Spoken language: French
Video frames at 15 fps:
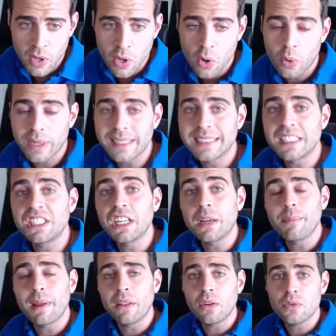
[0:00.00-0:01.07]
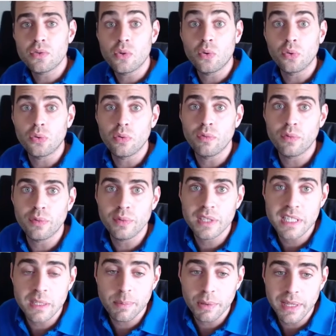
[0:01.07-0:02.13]
Ok, sachez que maintenant, ce contenu, vous vous
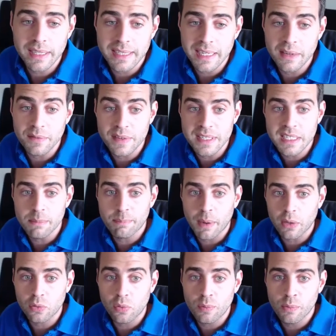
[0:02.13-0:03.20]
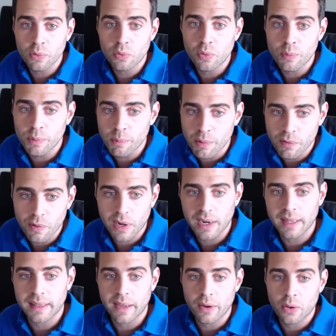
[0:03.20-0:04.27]
dites peut-être, il est visible par tout le monde, tout le monde peut voir
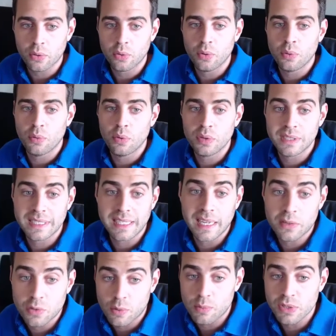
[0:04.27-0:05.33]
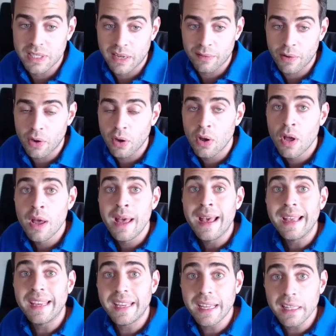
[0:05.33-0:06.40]
l'intérieur de ce qu'il y a sur mon serveur.
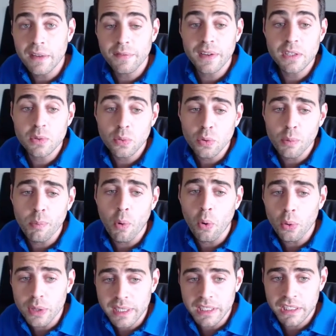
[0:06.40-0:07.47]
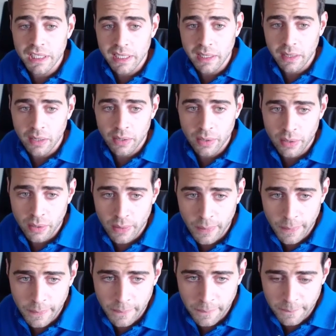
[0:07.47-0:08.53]
Il y a des façons de protéger, on
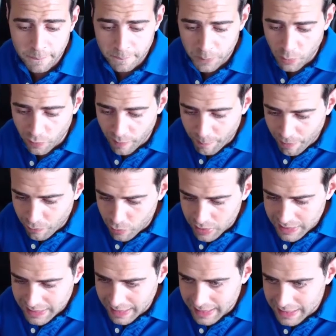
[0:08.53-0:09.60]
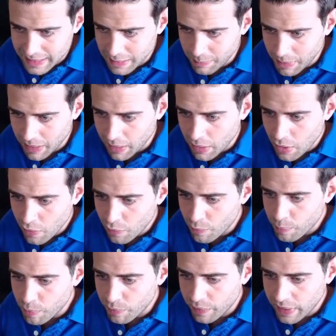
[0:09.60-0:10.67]
euh, on va pas voir ça ici, mais vous
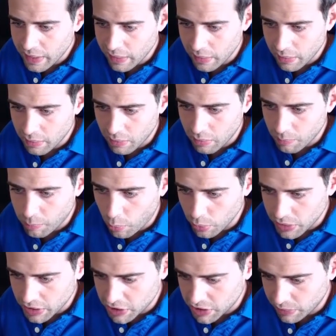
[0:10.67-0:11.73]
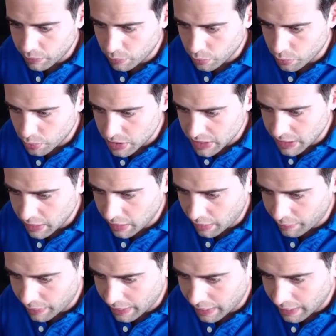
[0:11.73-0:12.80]
pouvez protéger vos dossiers
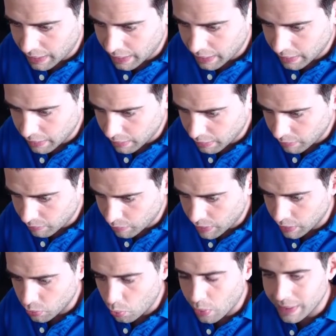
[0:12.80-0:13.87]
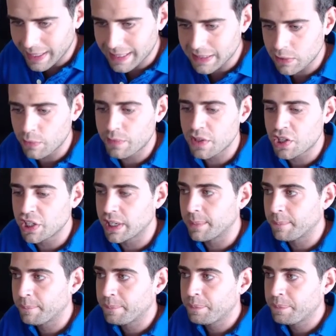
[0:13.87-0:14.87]
avec les droits d'accès aux fichiers.